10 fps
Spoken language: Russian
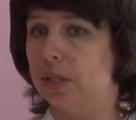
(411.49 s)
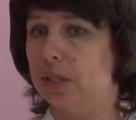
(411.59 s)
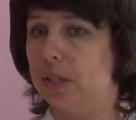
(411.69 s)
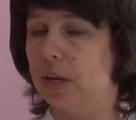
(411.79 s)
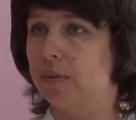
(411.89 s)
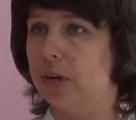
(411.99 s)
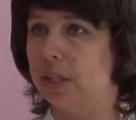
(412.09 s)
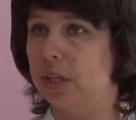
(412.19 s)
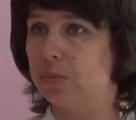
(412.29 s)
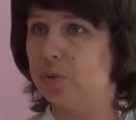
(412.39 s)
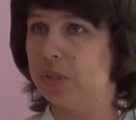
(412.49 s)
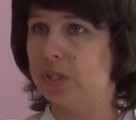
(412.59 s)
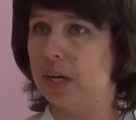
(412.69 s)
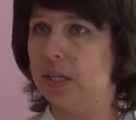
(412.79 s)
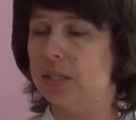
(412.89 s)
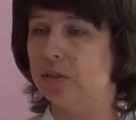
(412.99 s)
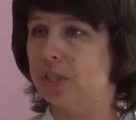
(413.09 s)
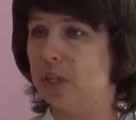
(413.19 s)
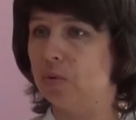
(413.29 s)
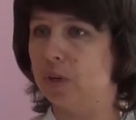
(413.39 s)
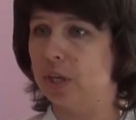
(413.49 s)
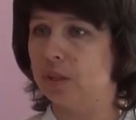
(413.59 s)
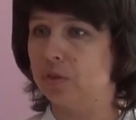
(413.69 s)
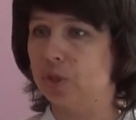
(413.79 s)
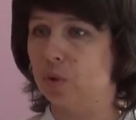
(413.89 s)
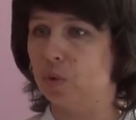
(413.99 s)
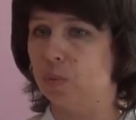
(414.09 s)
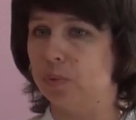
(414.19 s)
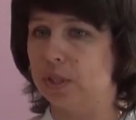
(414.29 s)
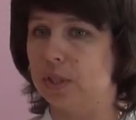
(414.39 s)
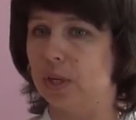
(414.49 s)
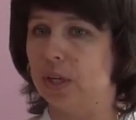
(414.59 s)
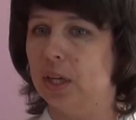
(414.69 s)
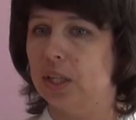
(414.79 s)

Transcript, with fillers: задавали нам специалисты всей Ульяновской области.